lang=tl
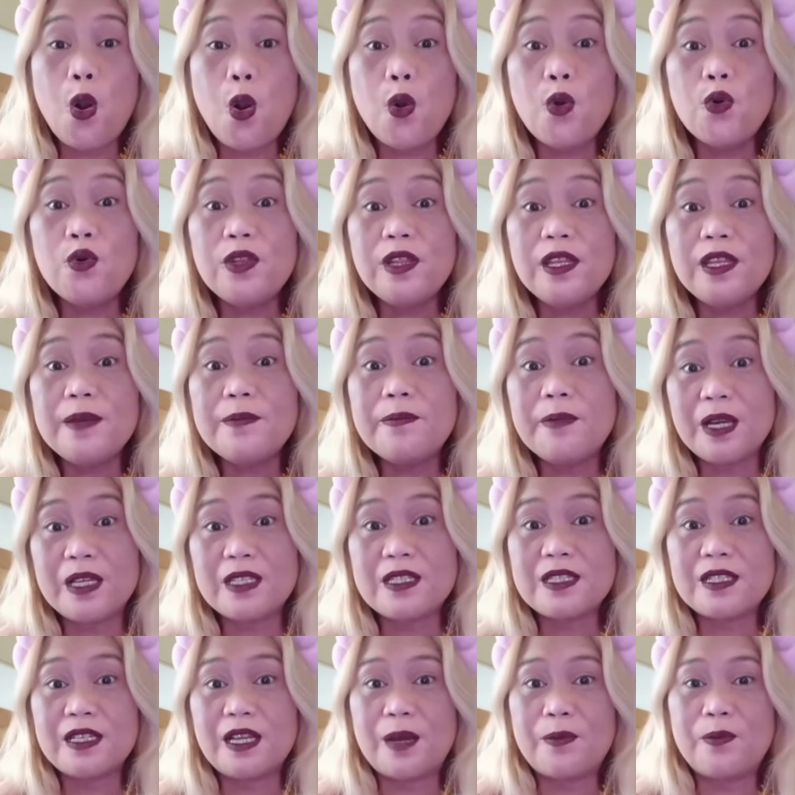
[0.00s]
Holy
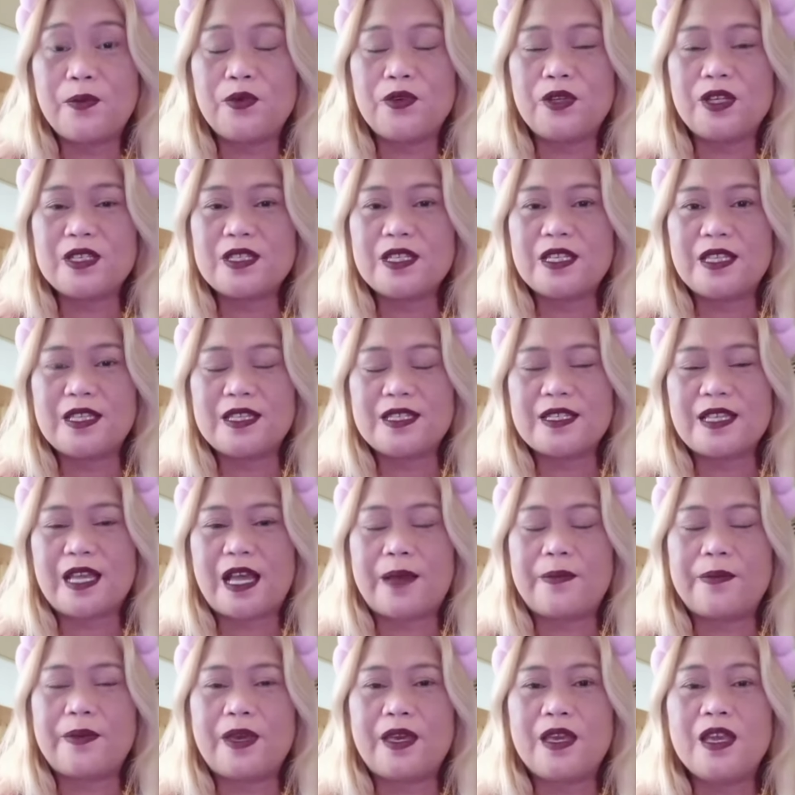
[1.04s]
Mass nga po na sinasabi
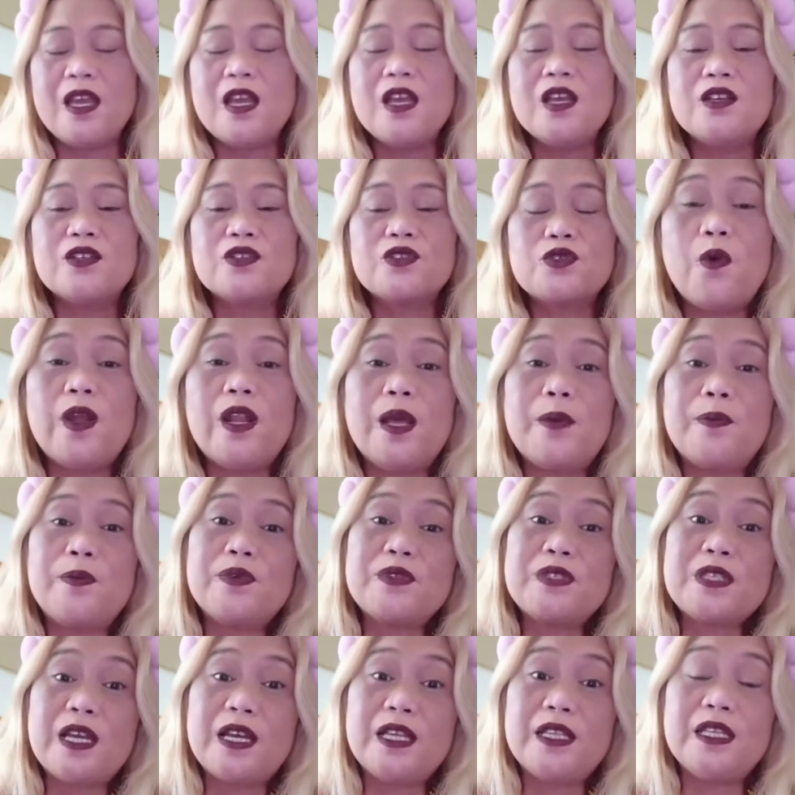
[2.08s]
sinasabi. Wala
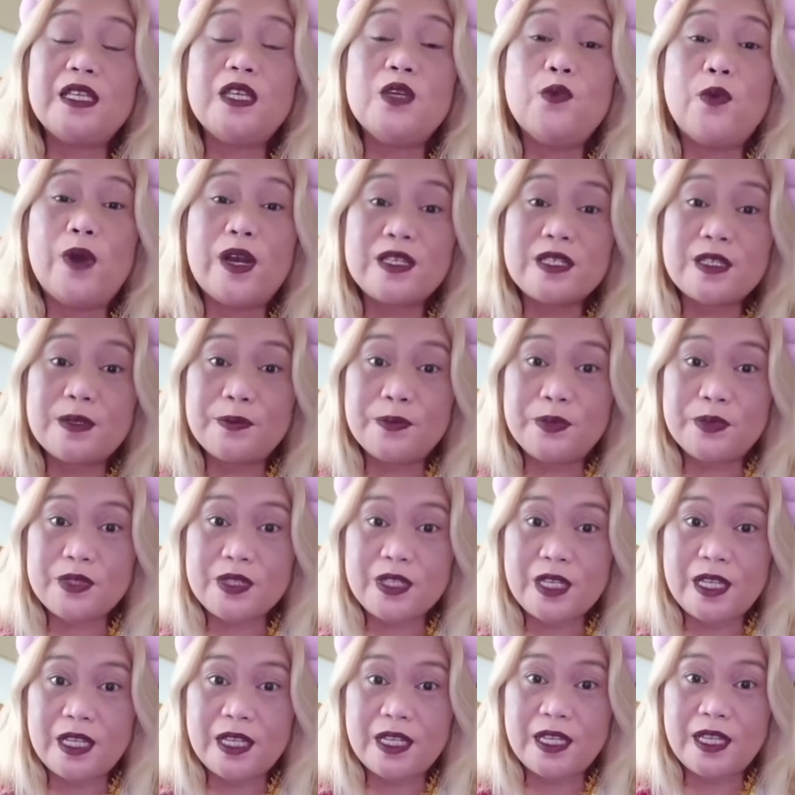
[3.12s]
po sana, iwasan po
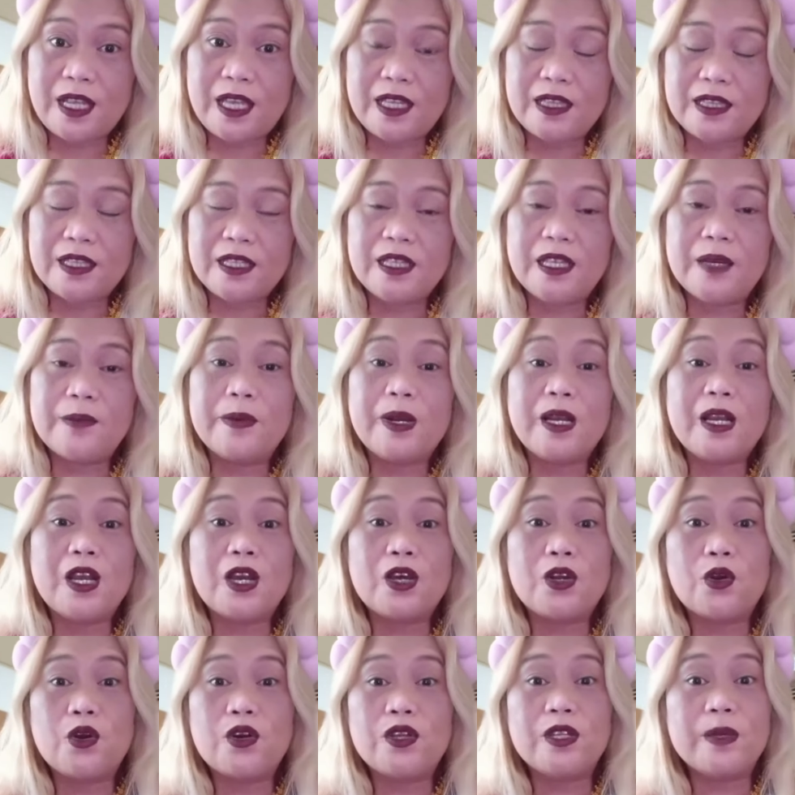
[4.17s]
sana natin na
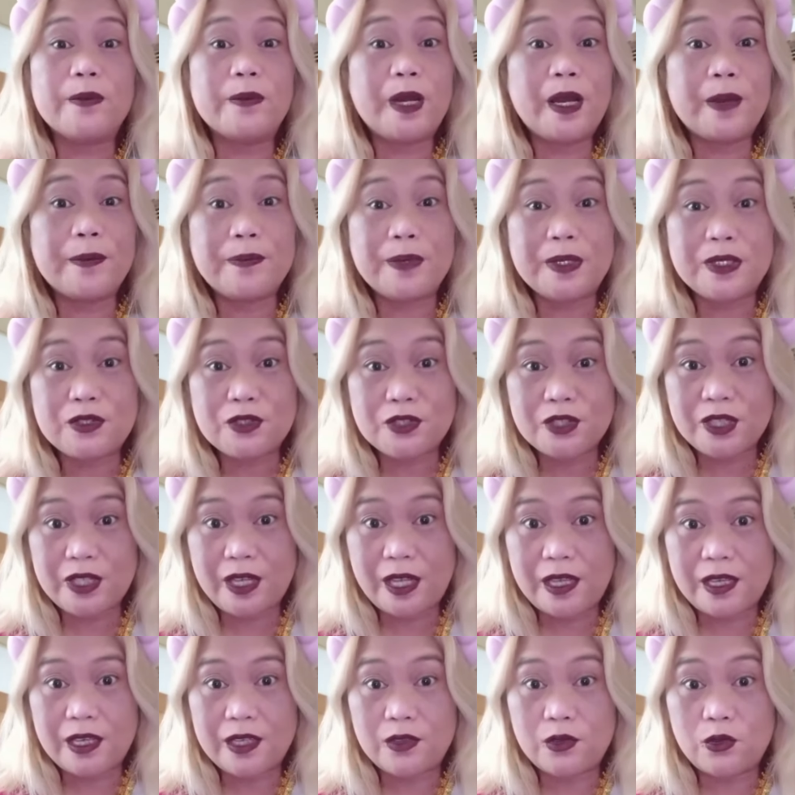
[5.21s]
magkaroon ng mga picture
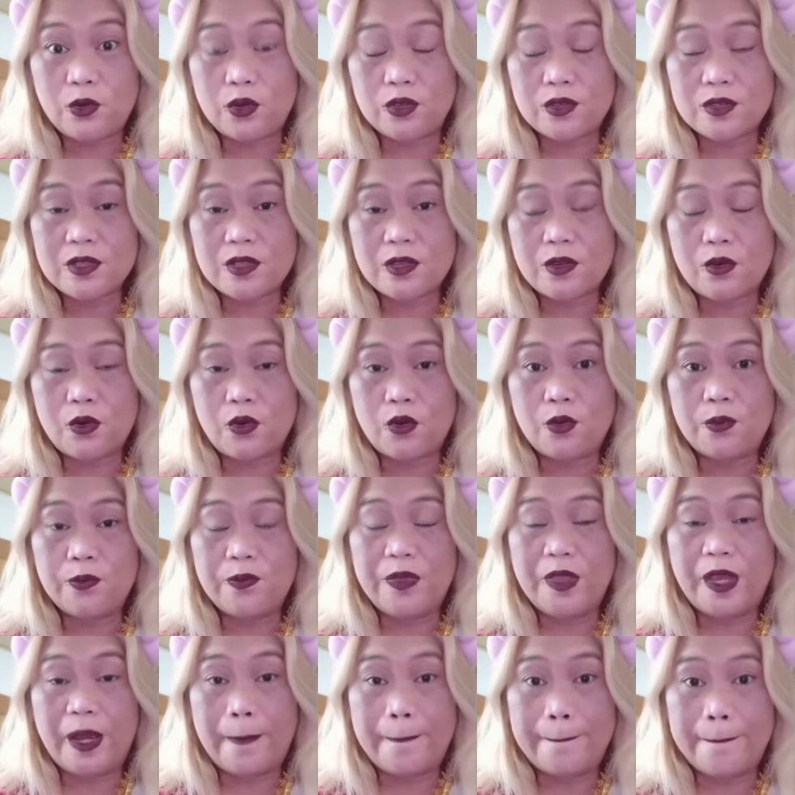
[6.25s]
taking doon sa loob
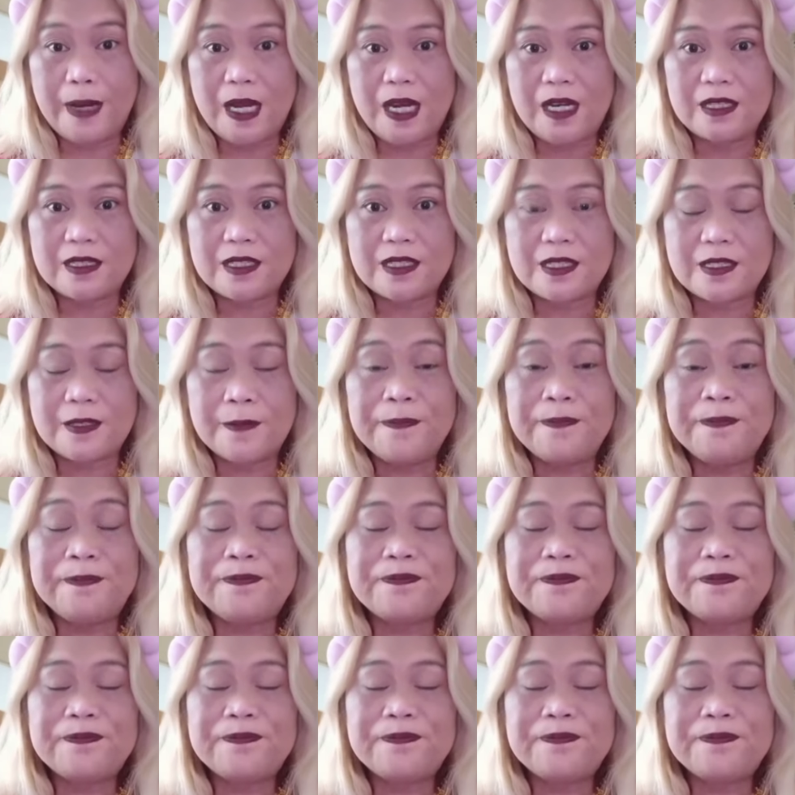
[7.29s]
ng mass.